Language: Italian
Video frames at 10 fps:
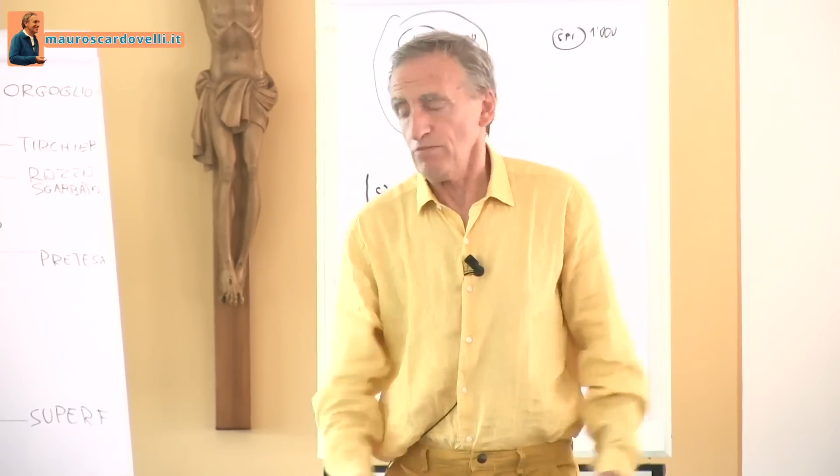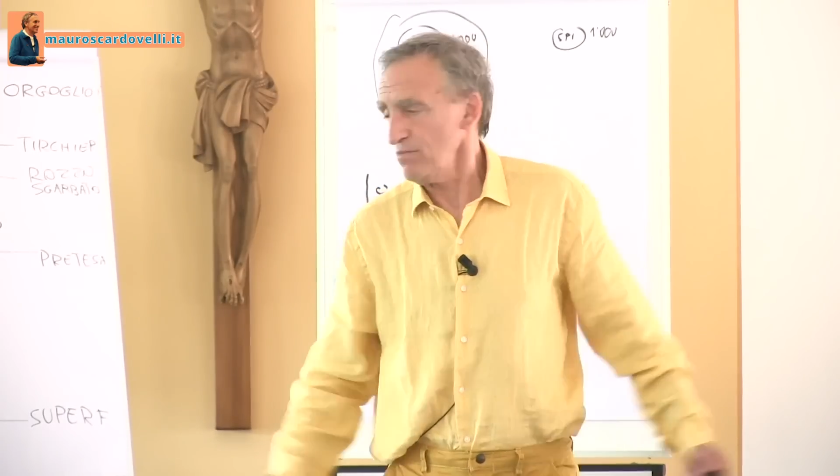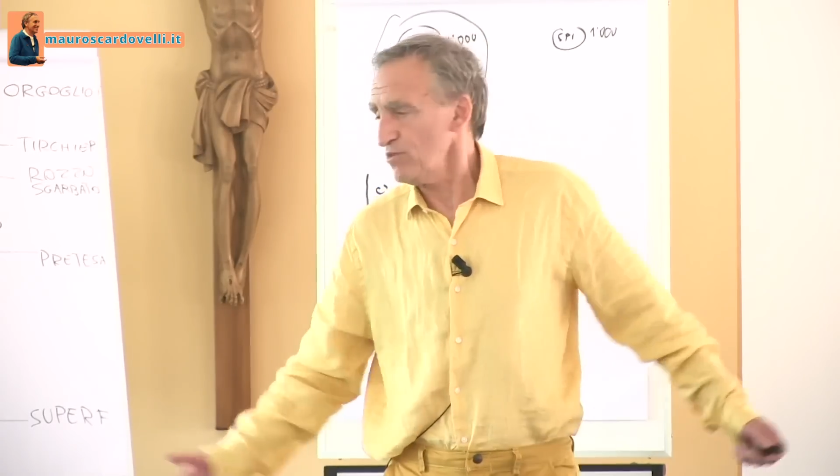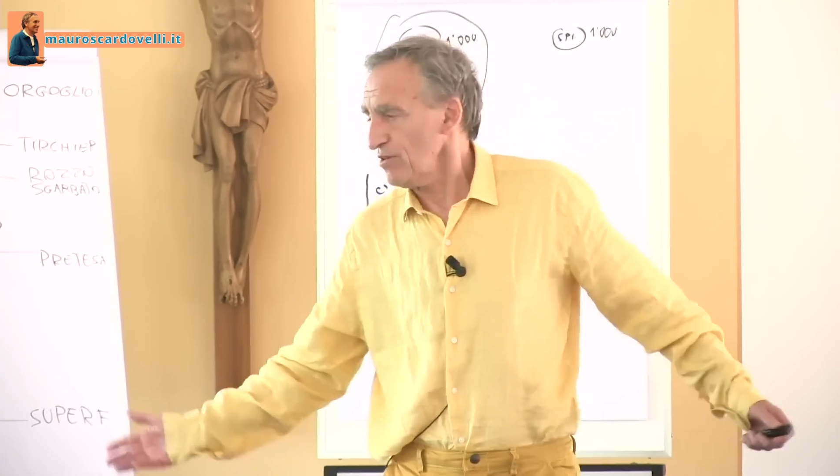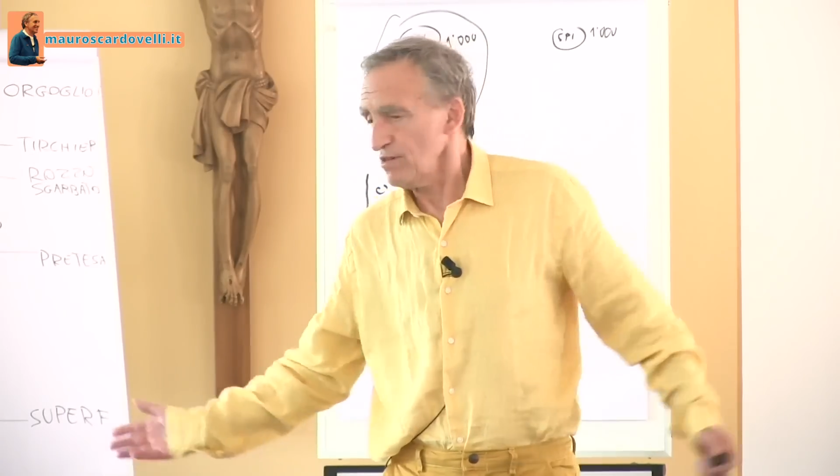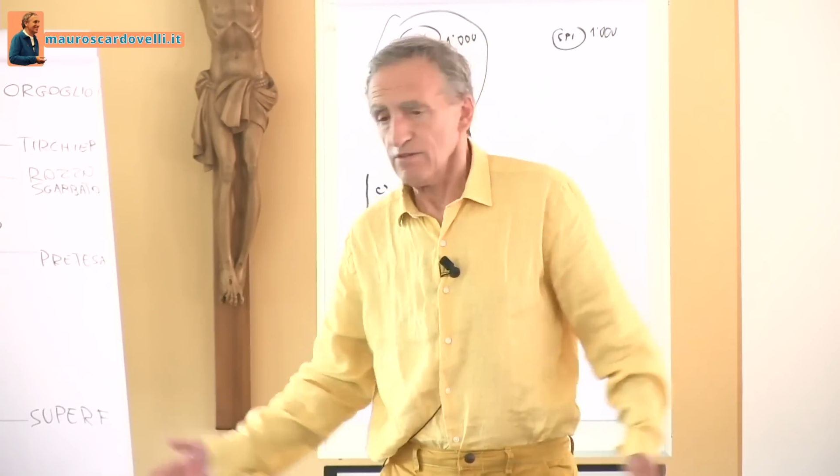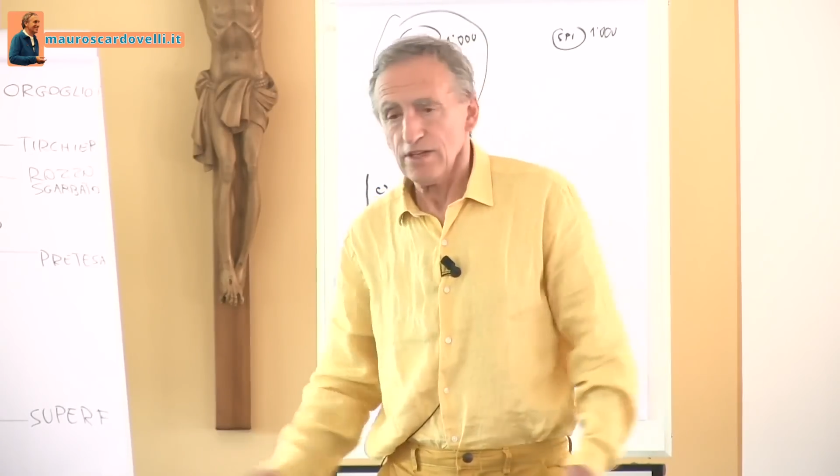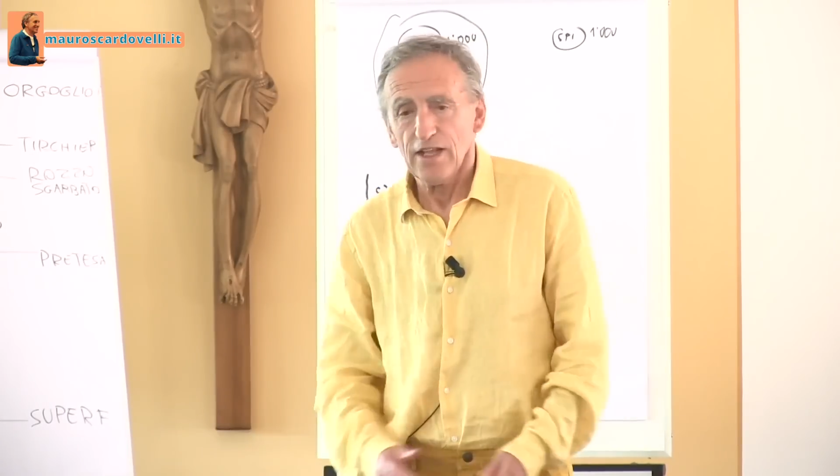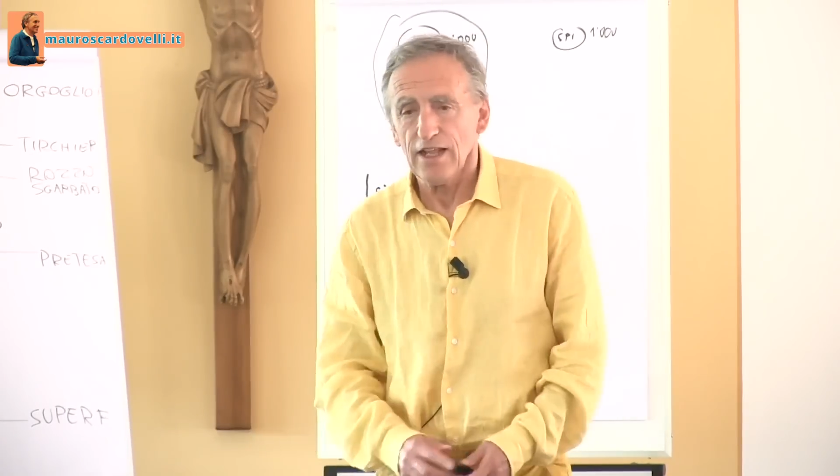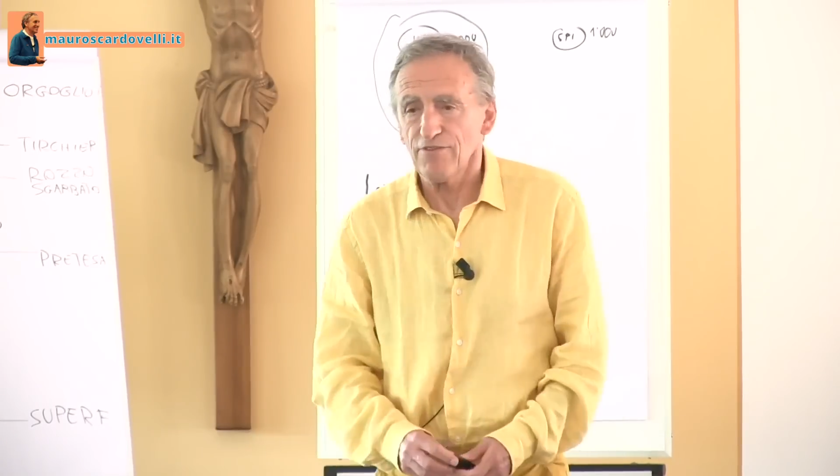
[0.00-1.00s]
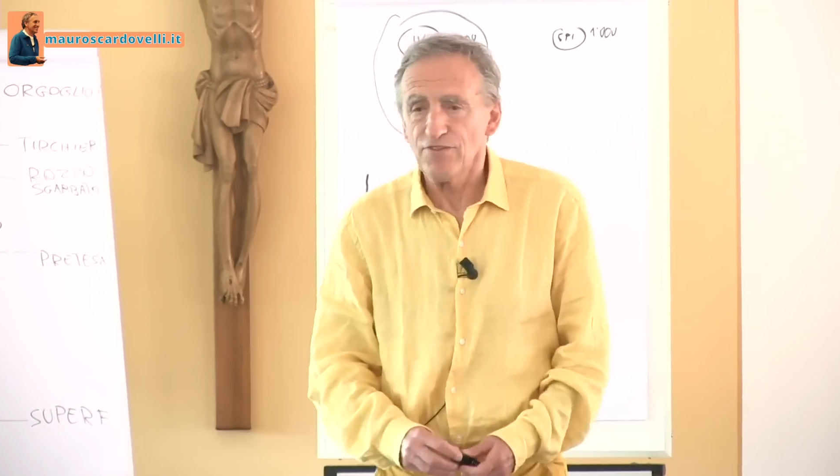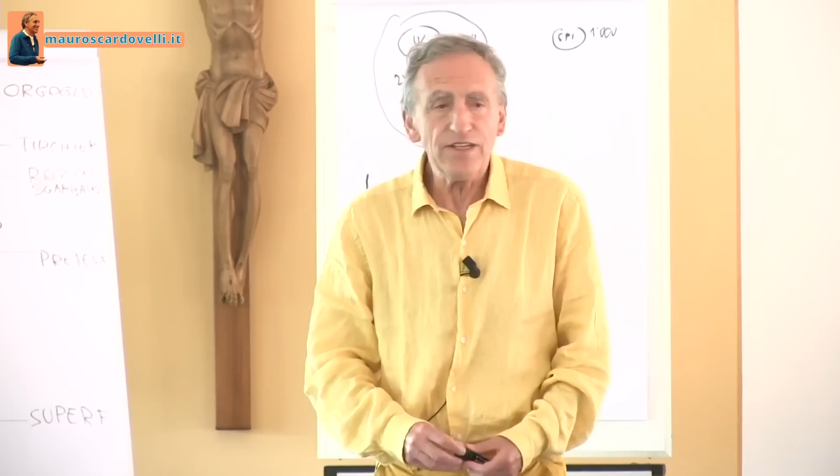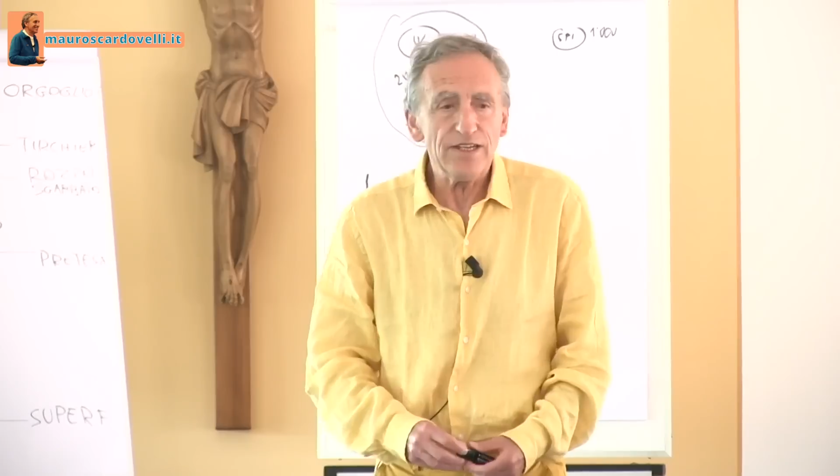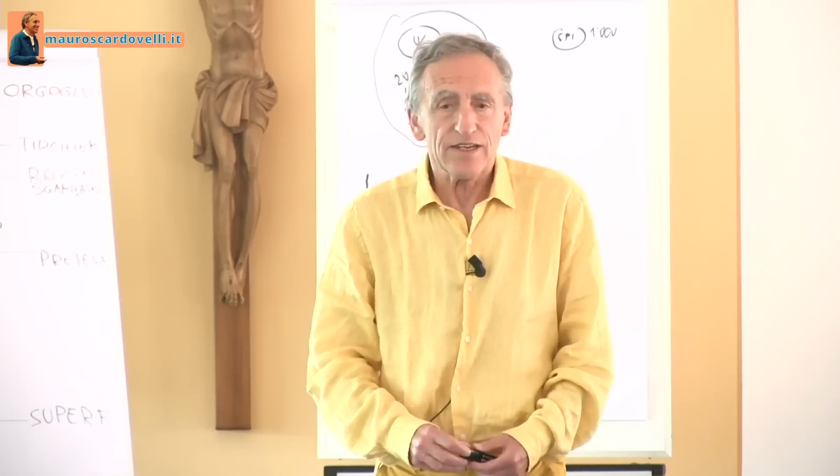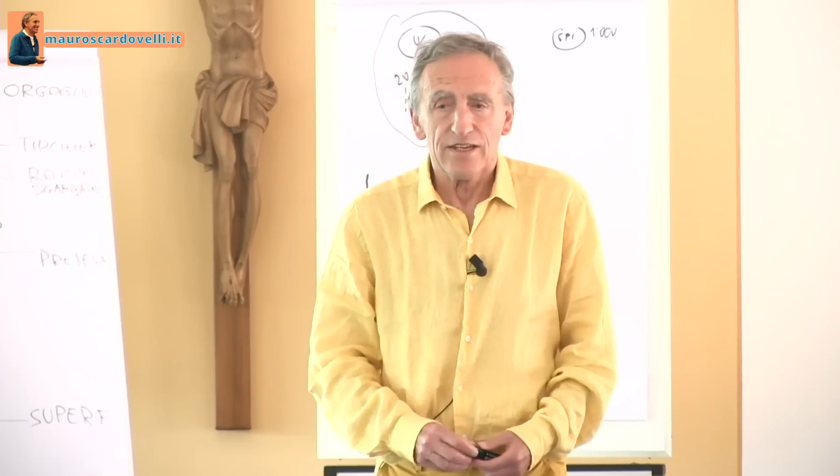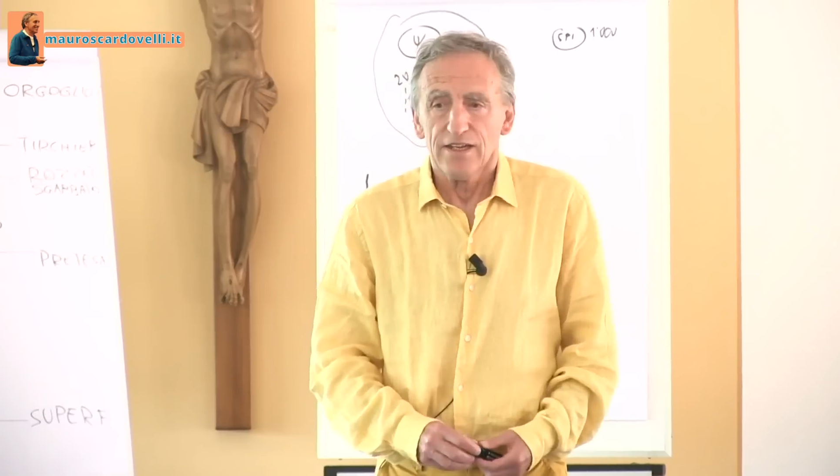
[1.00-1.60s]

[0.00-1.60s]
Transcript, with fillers: Cioè, alla fine